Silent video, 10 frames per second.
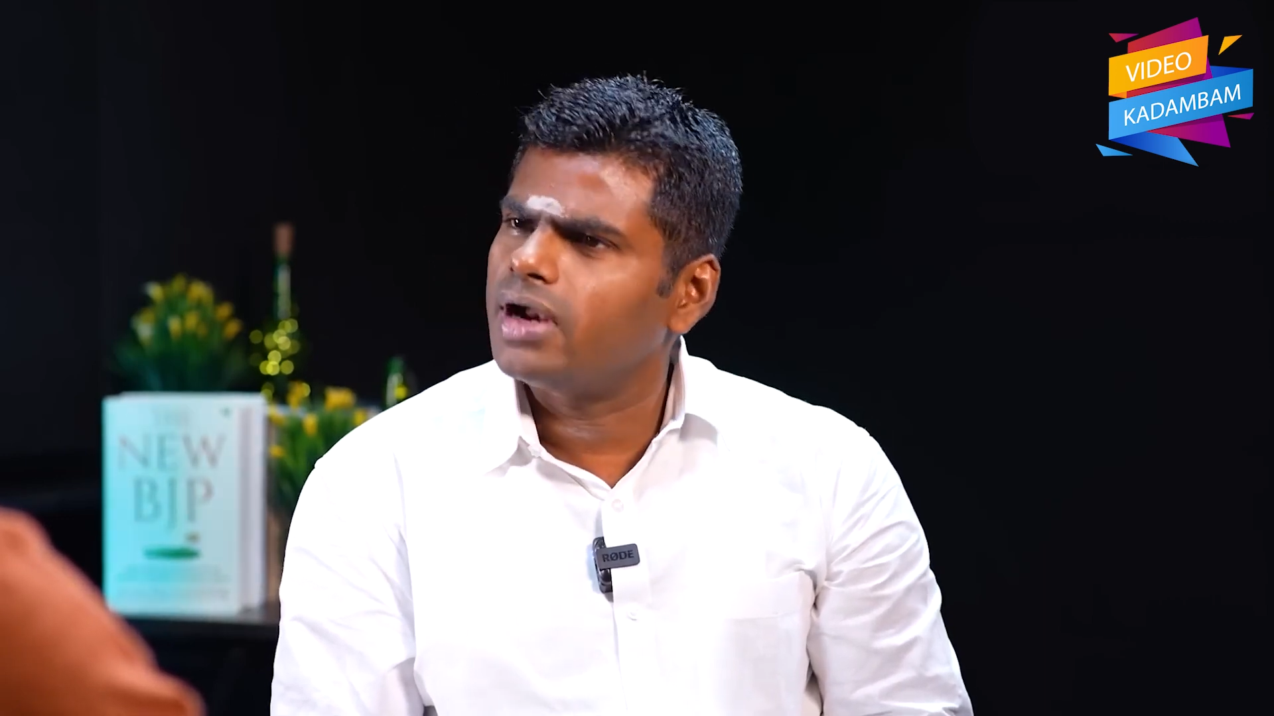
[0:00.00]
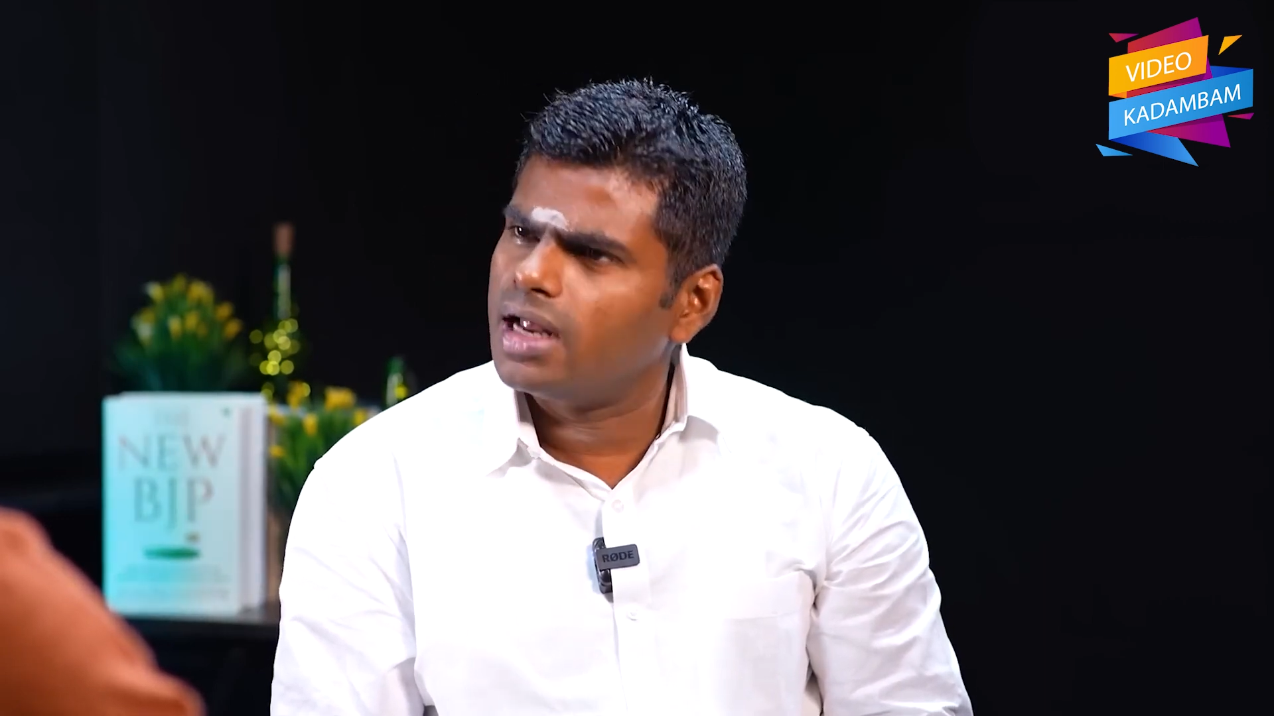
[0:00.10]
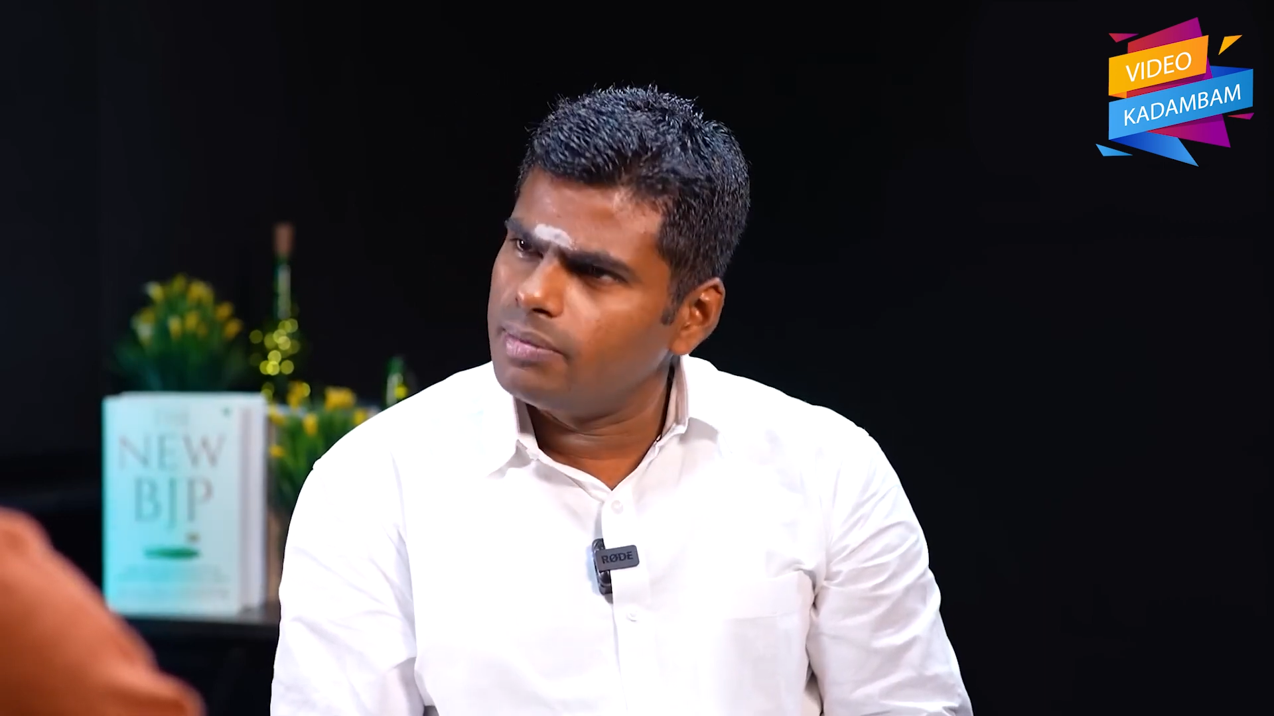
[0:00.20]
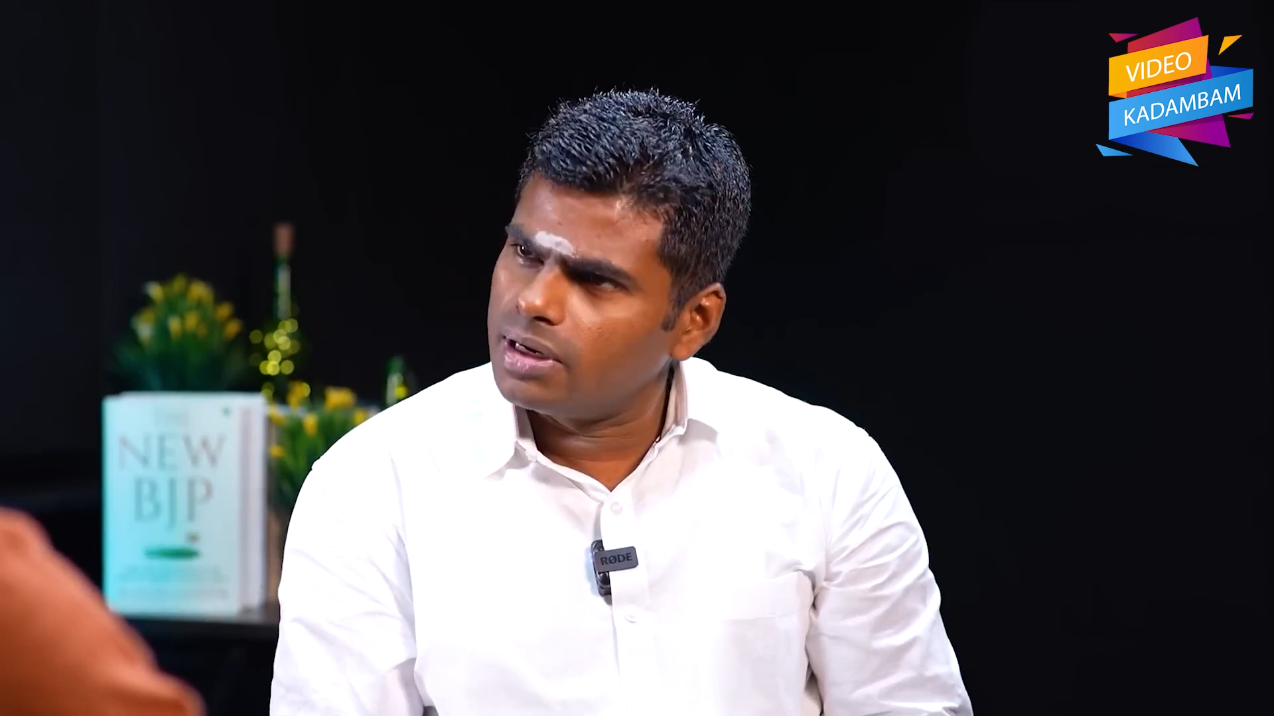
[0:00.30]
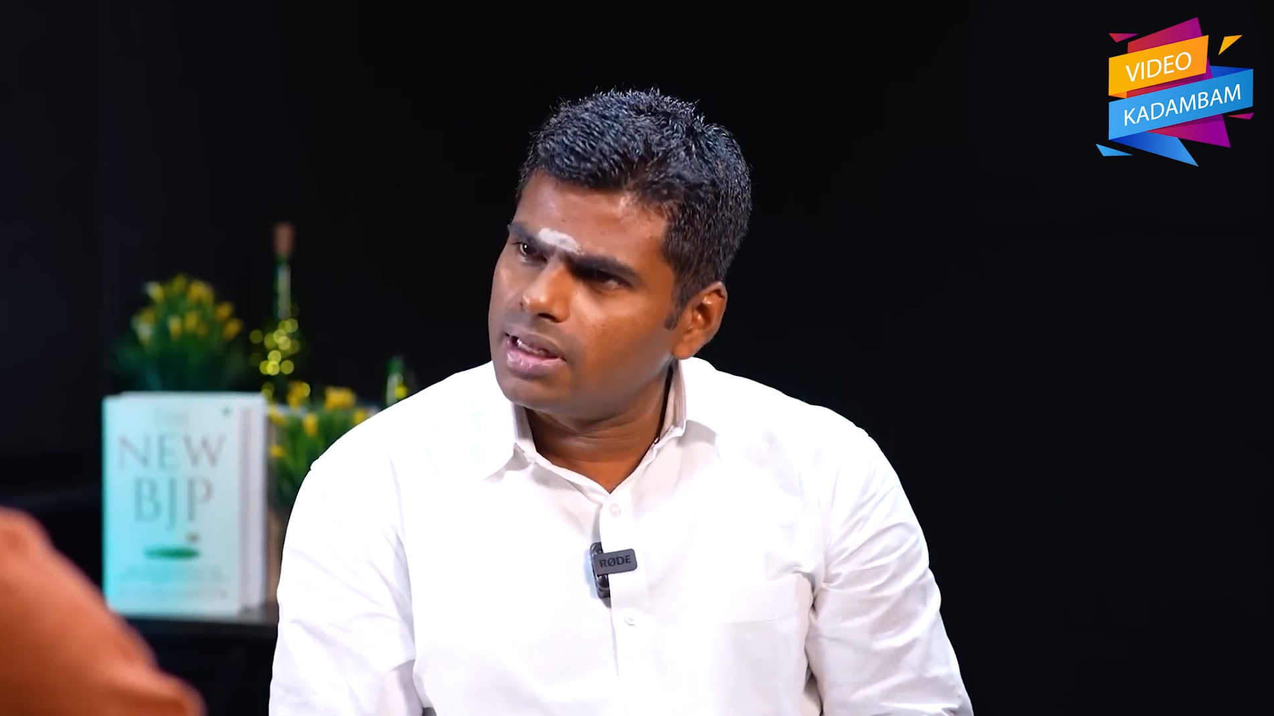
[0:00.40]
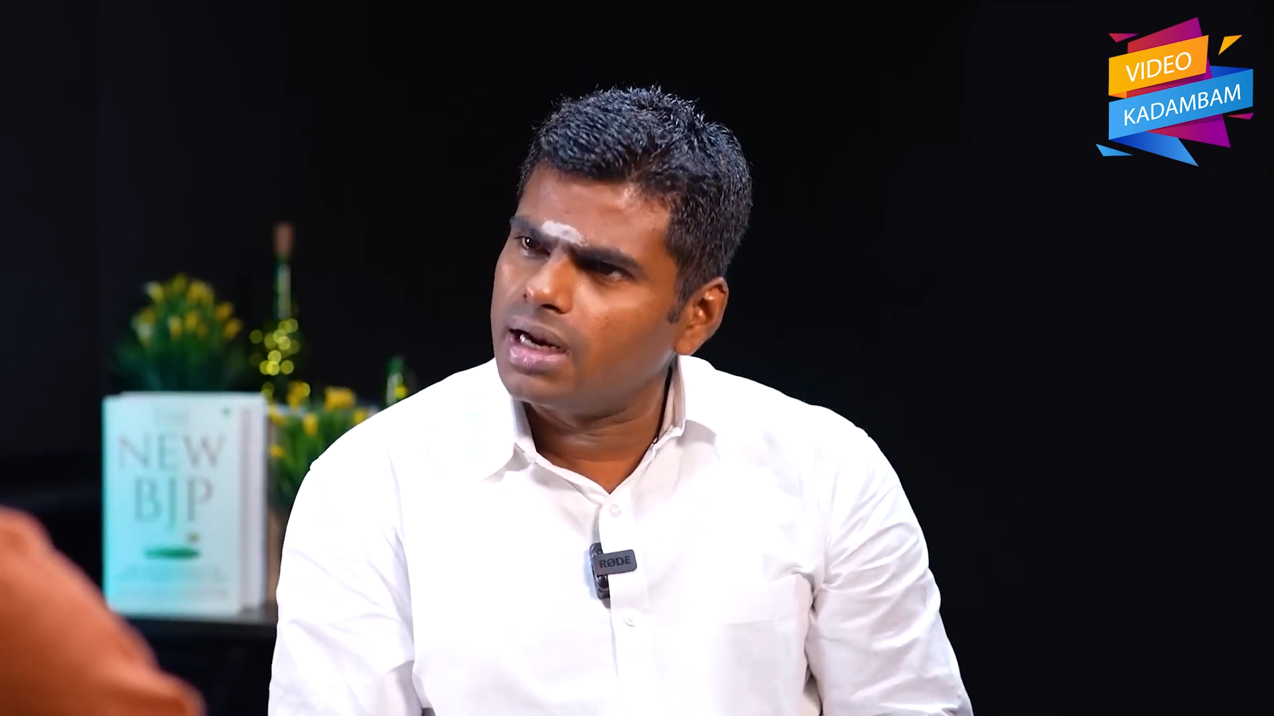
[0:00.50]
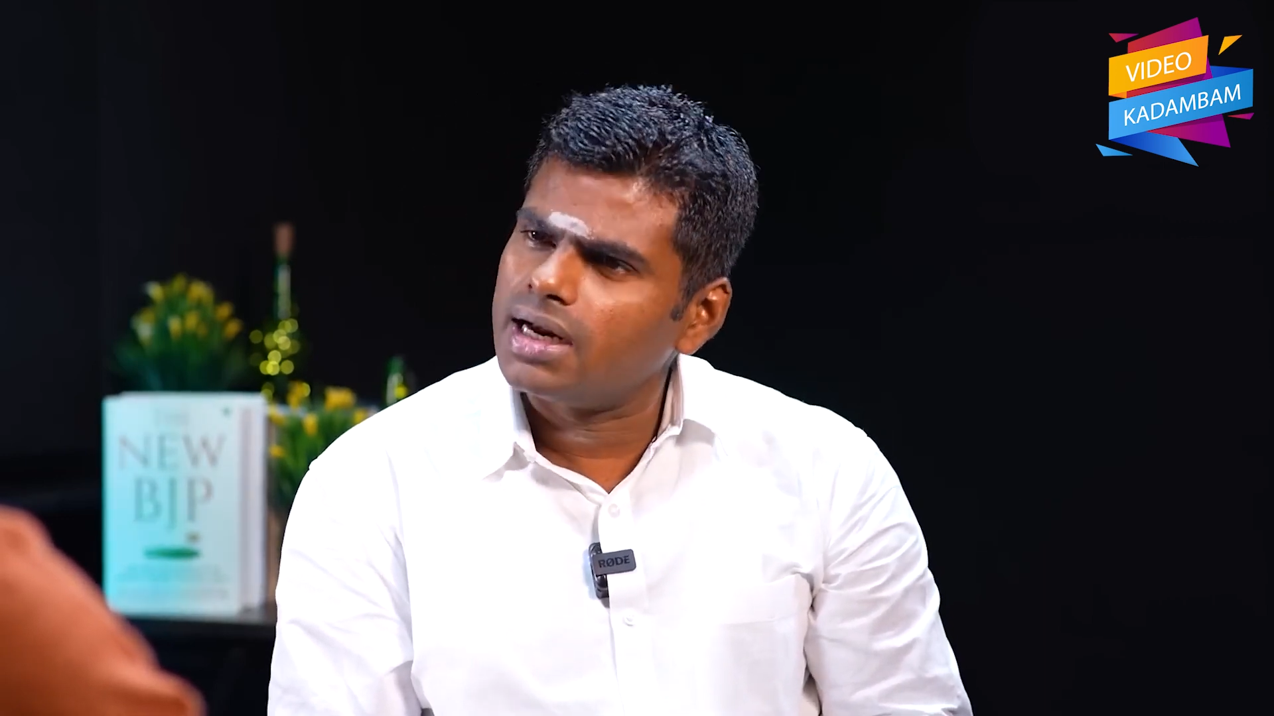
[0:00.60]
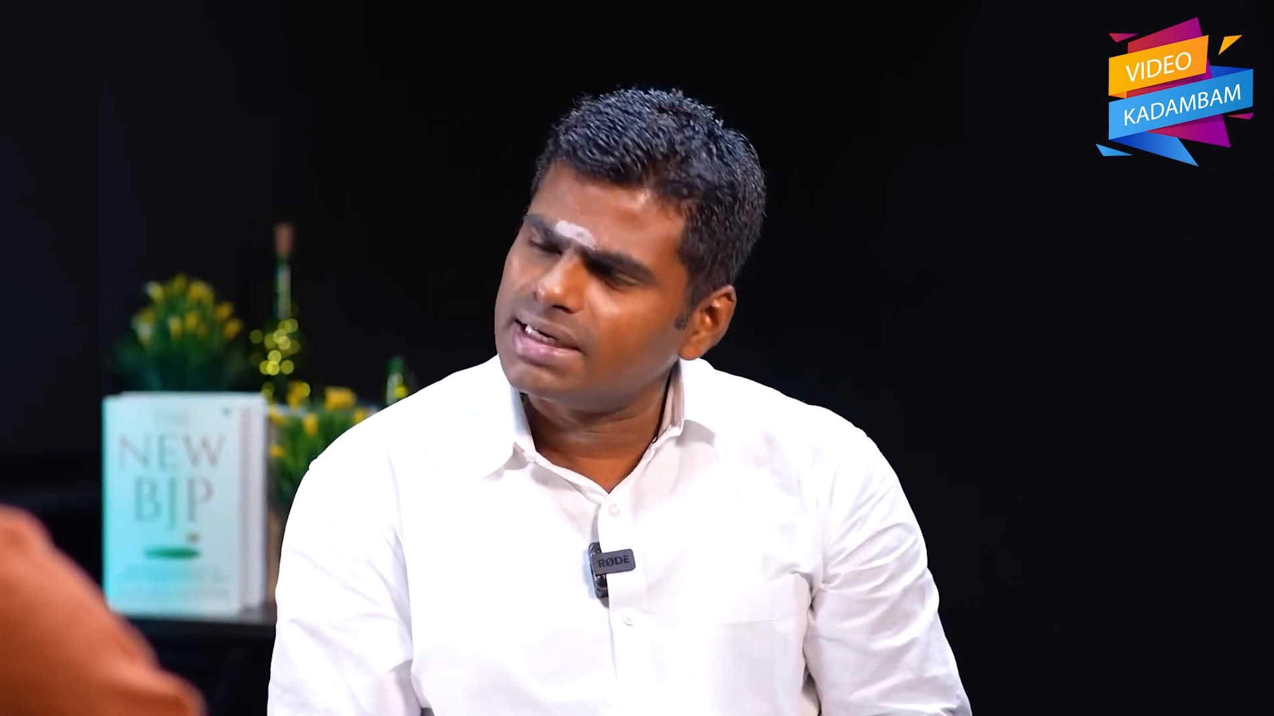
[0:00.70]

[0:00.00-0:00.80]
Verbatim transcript: வராமல் இருந்தாரா